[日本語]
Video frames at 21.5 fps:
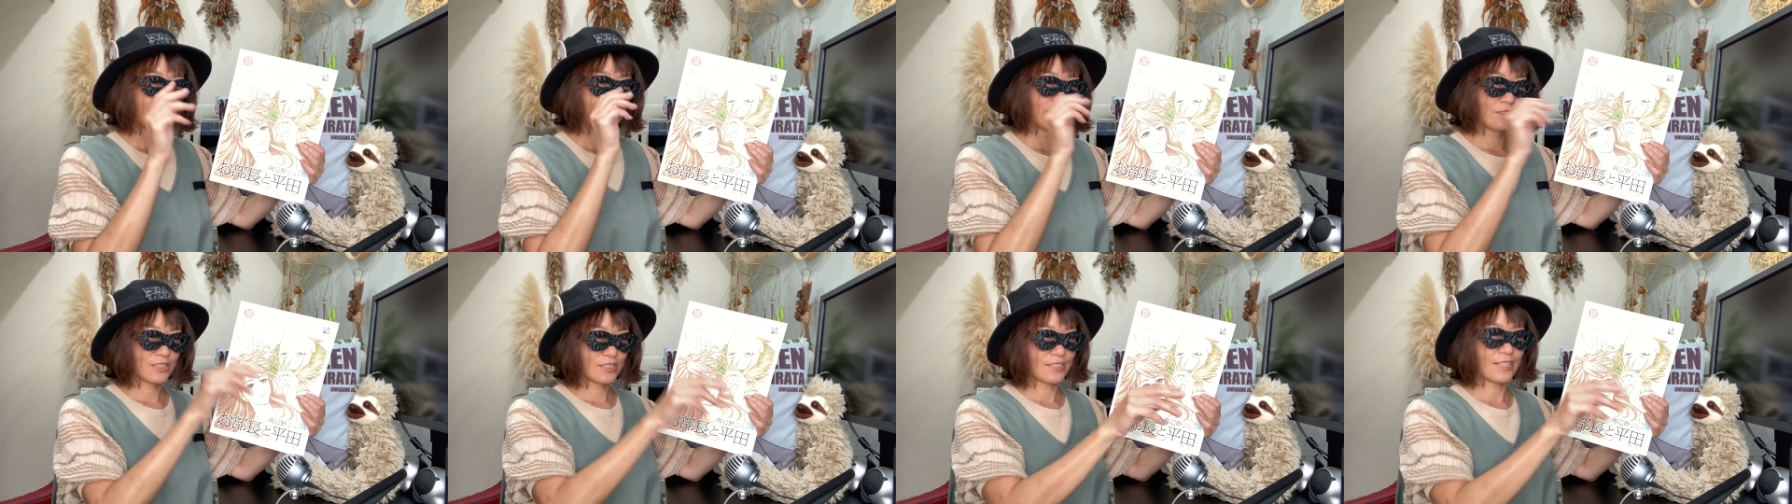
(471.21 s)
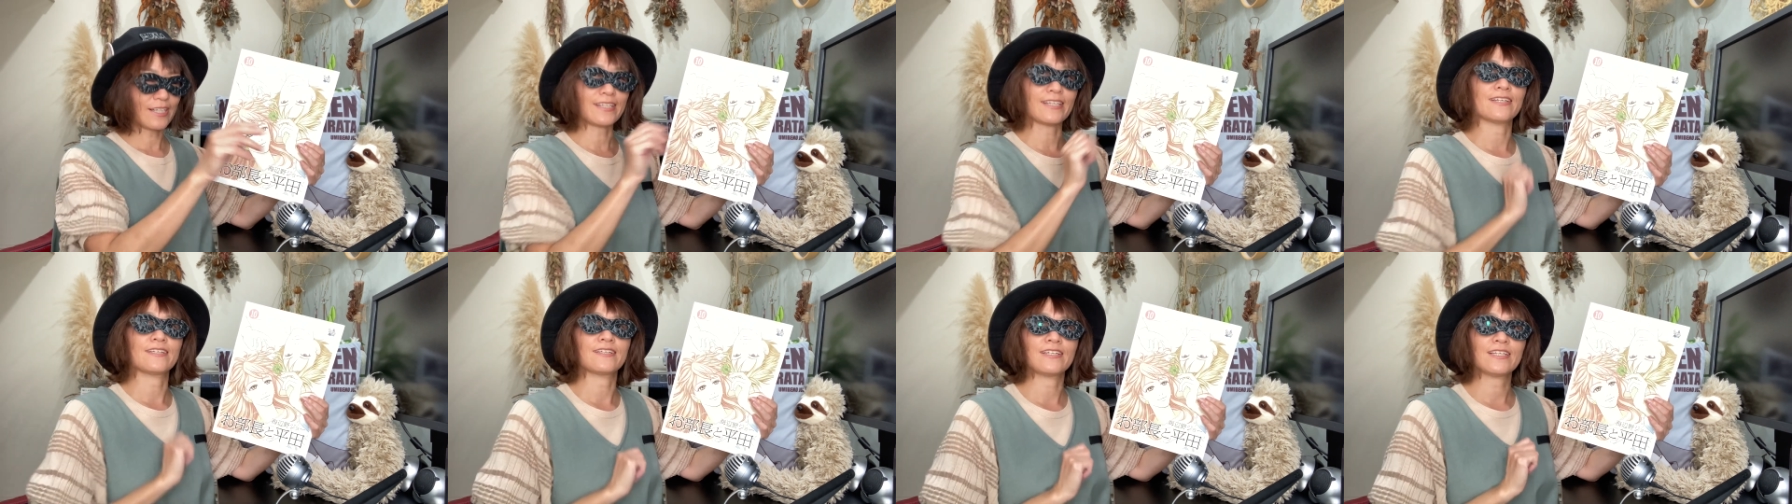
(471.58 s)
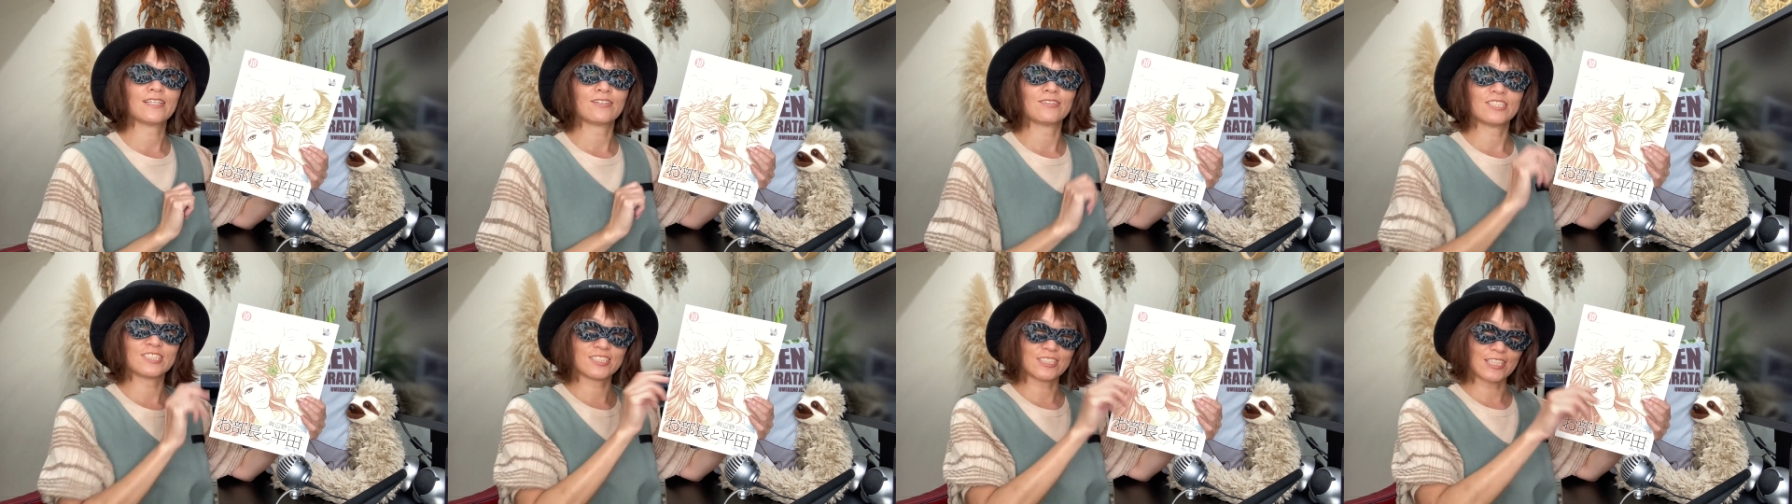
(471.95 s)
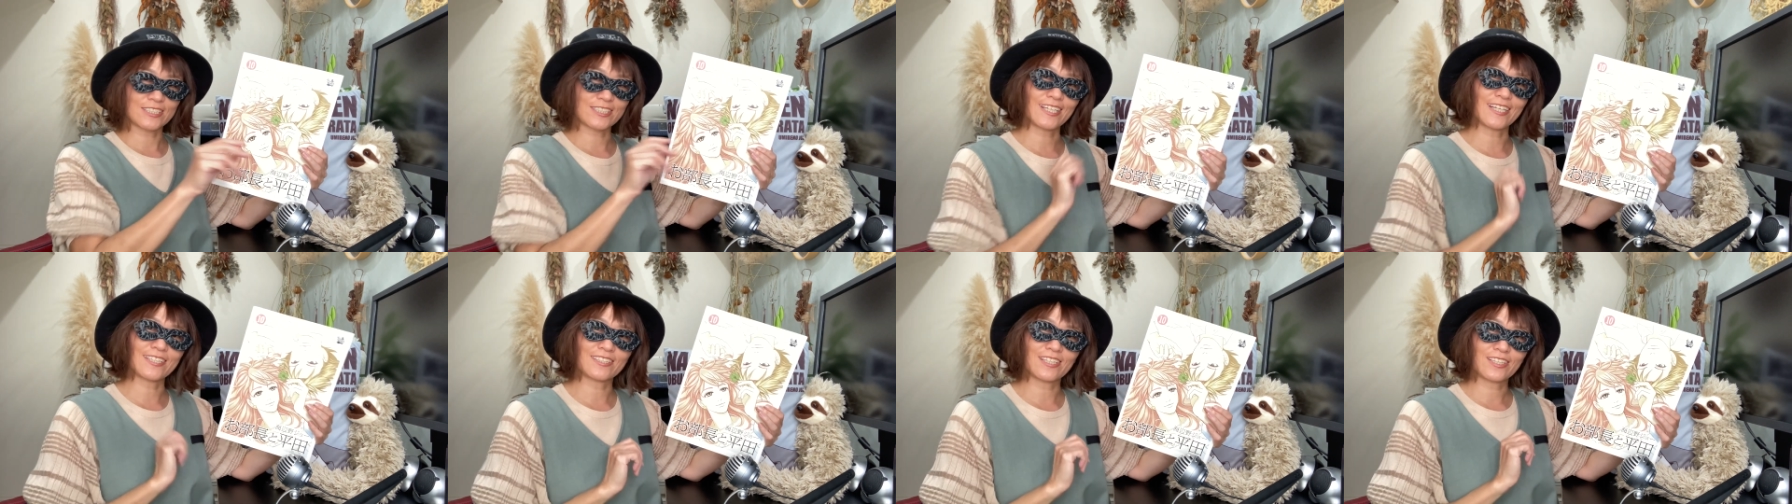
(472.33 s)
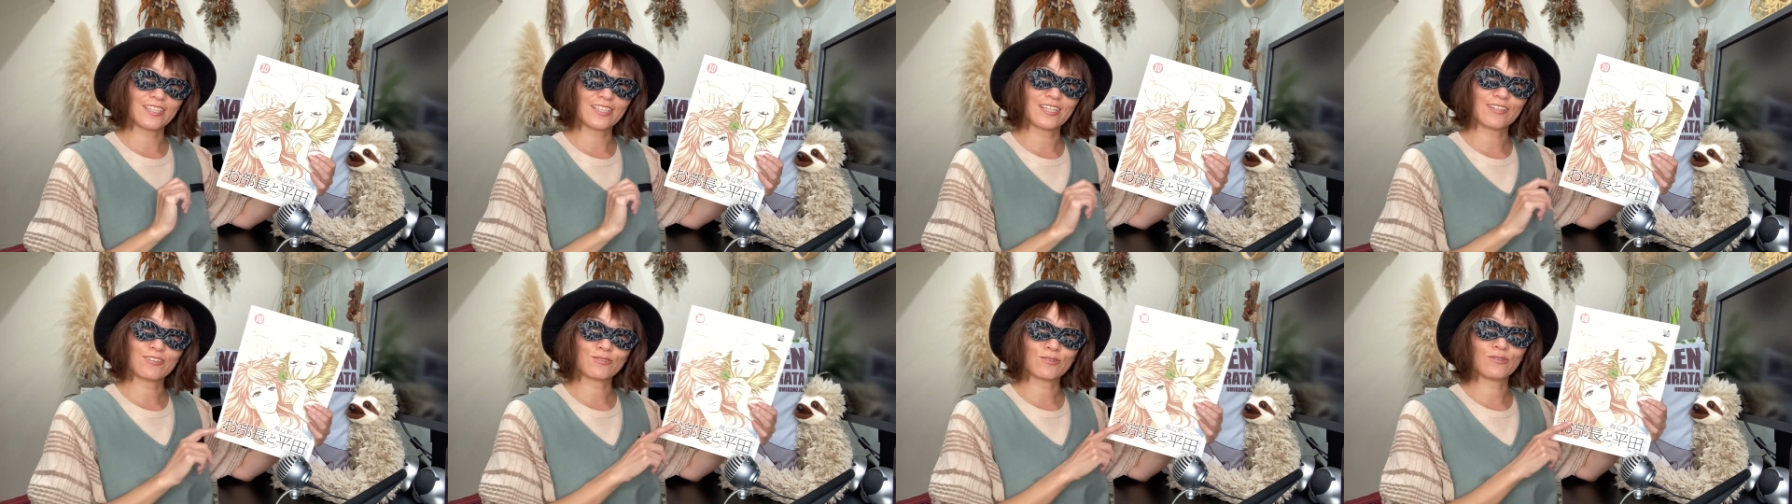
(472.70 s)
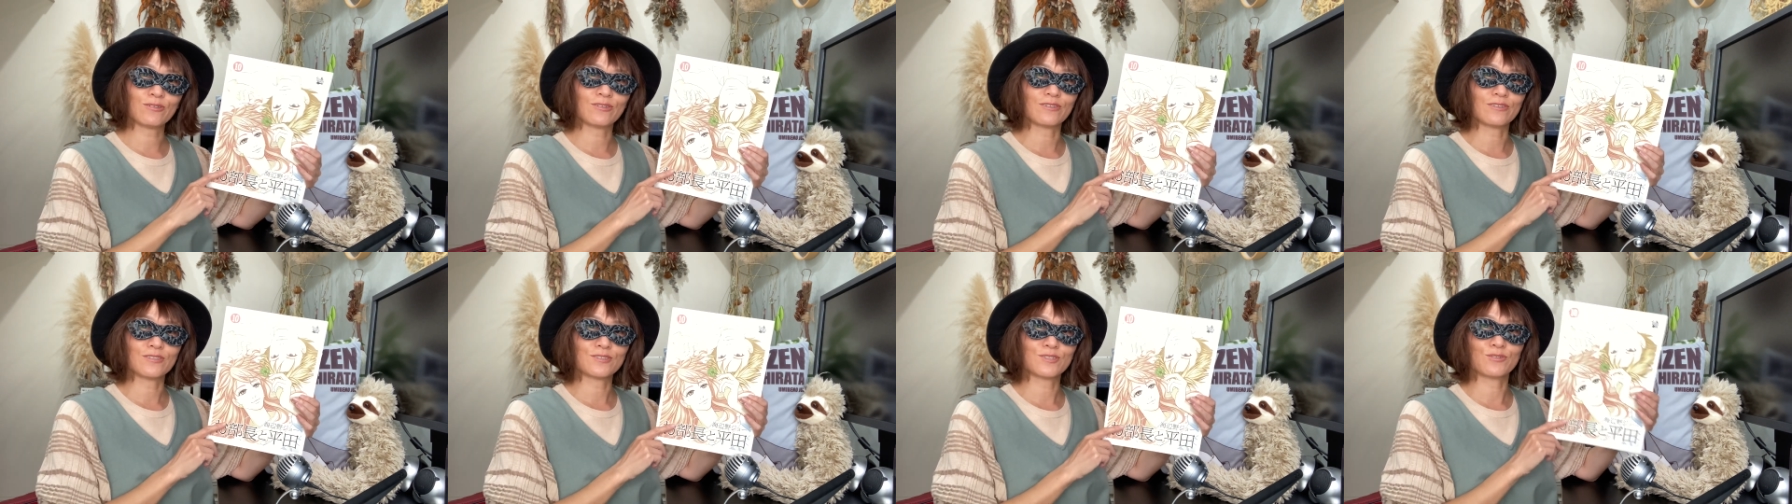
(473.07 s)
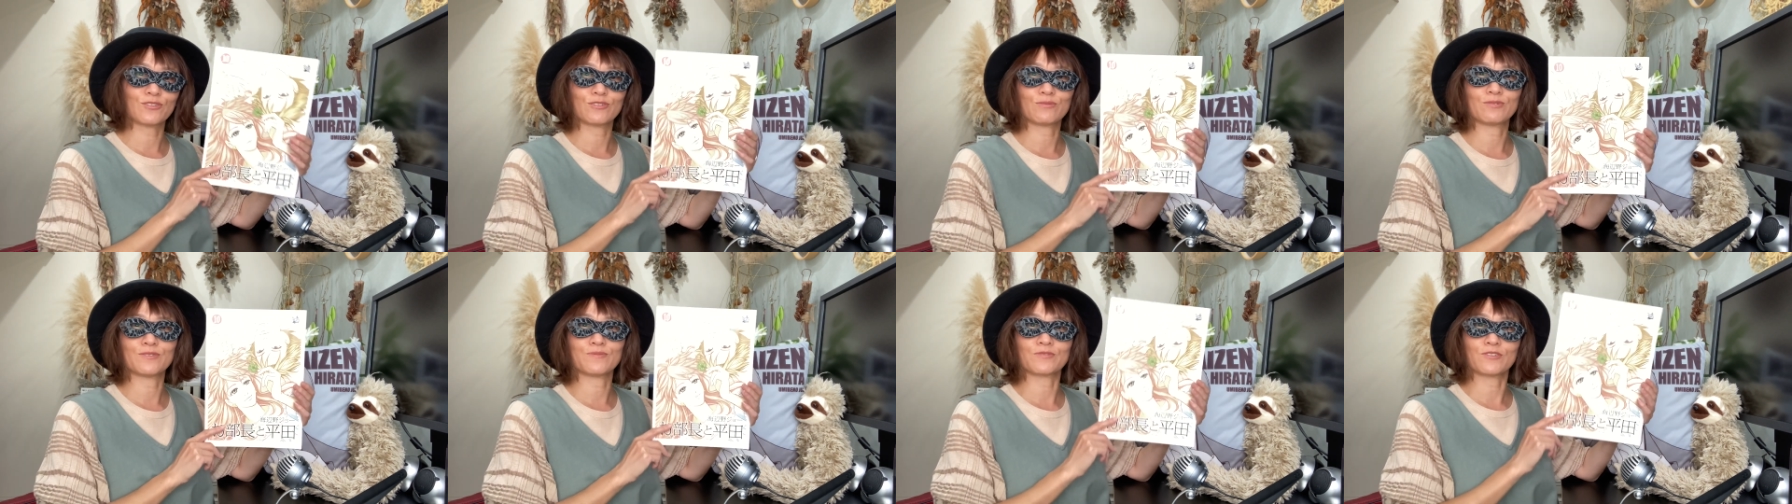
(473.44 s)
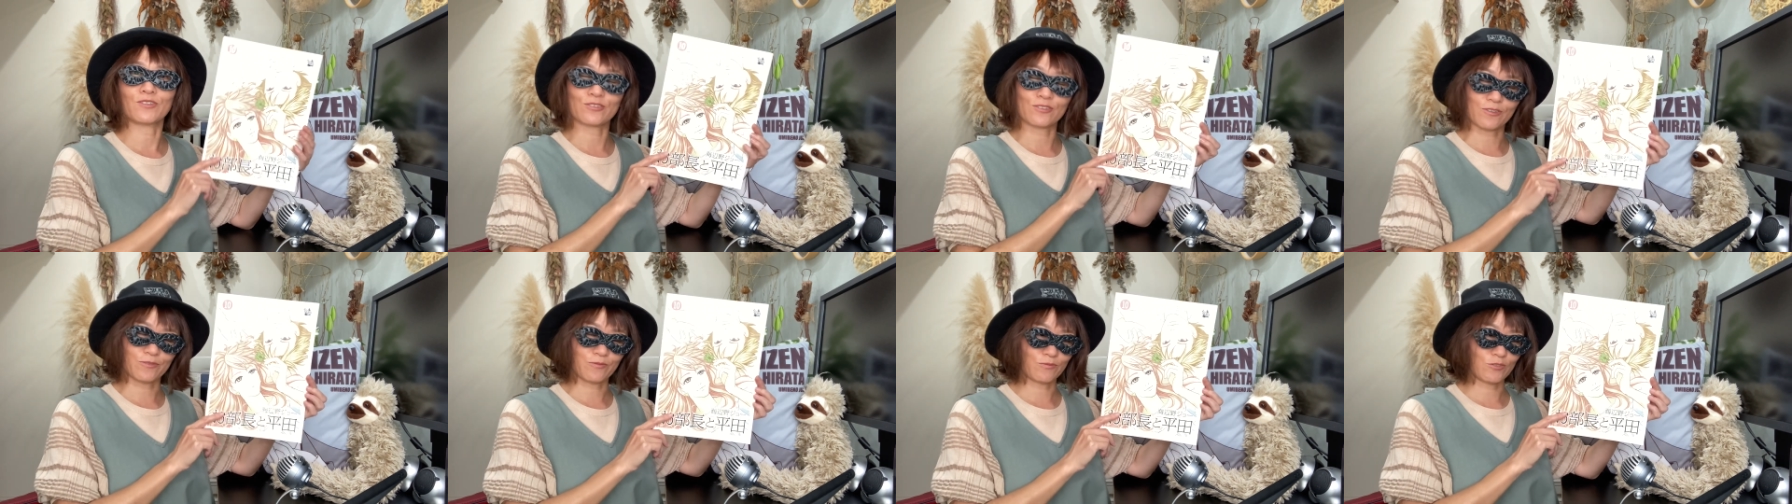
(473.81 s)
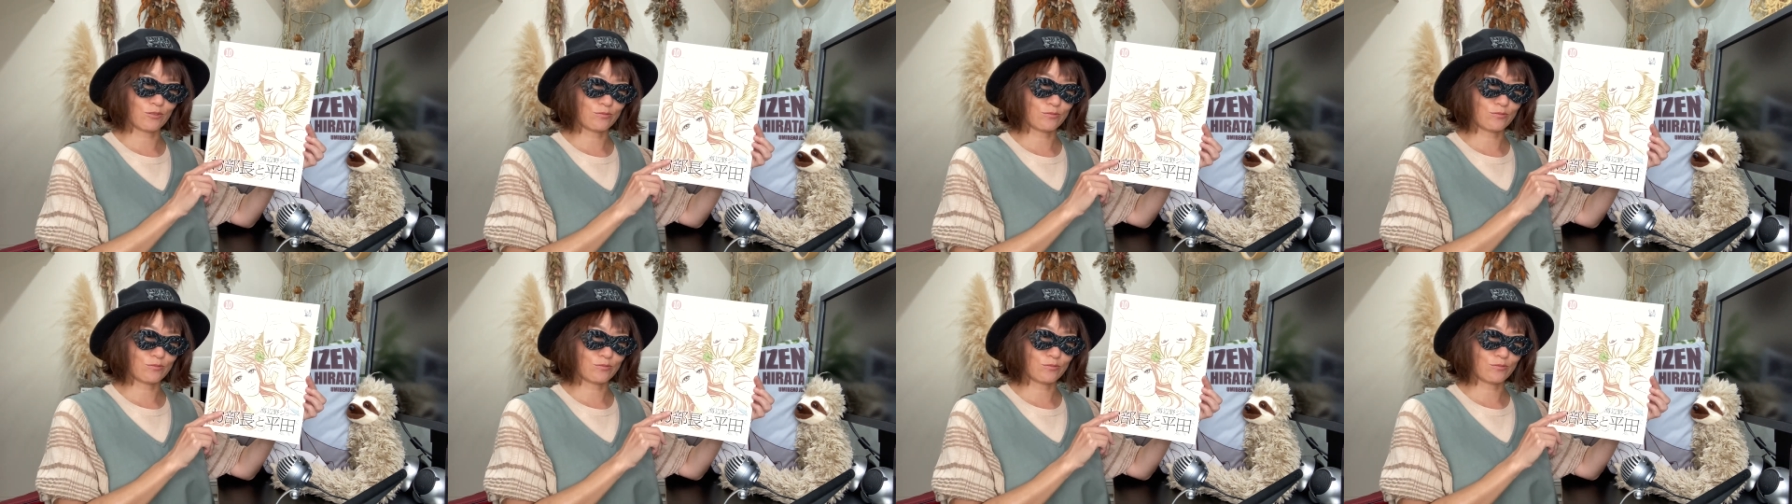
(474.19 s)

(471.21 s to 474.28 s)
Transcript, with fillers: しっかり一冊買っていただくとその分この